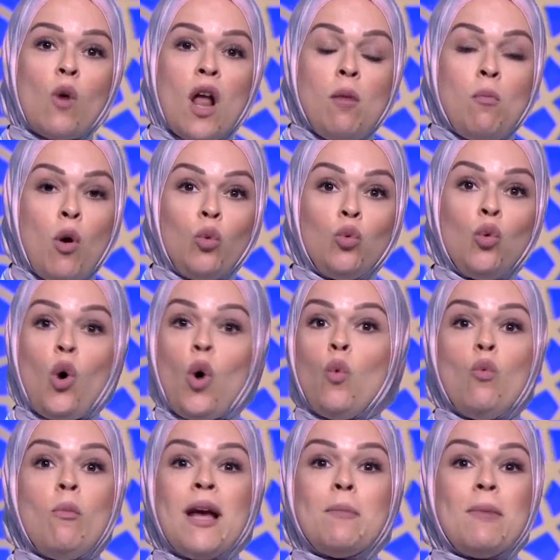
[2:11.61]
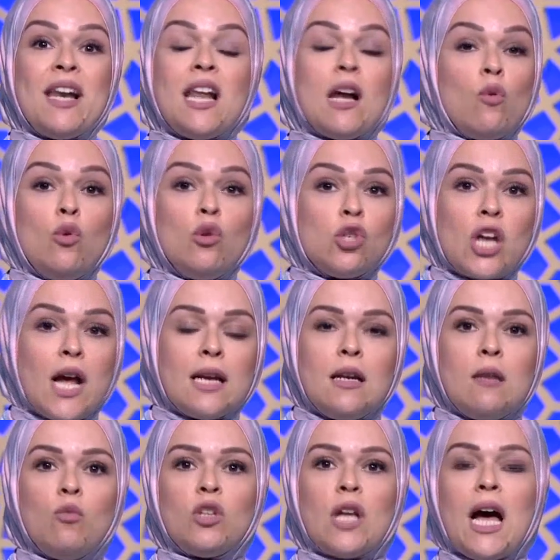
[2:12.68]
على الموضوع وما يبلغوش عن
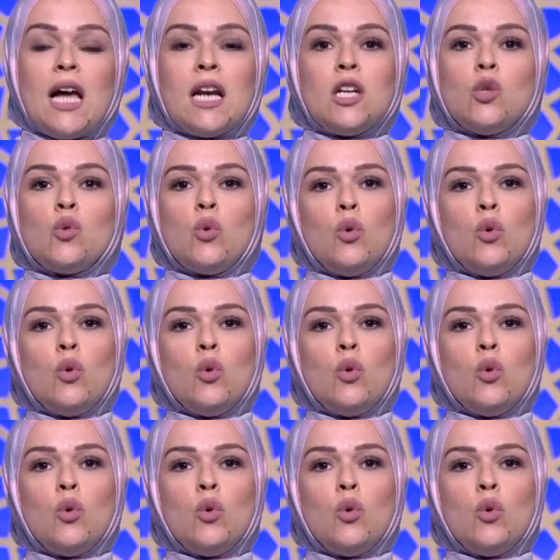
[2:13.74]
المتحرش